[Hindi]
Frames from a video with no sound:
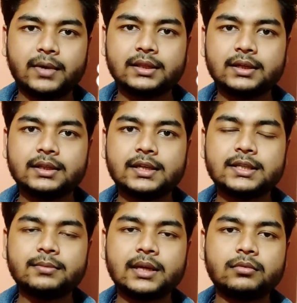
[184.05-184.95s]
बात करते
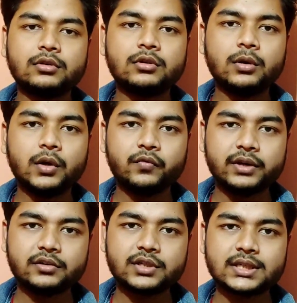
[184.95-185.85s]
हैं इसमें आपको
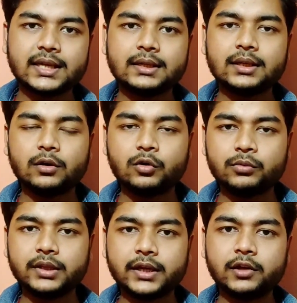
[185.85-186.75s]
विंडोज़ टेन
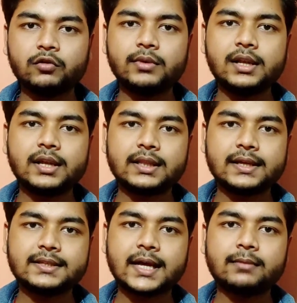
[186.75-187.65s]
होम देखने को मिल
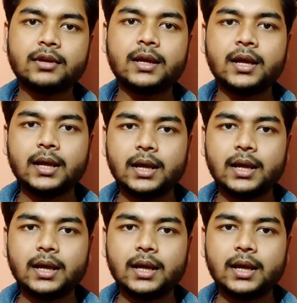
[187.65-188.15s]
जाता है साथ में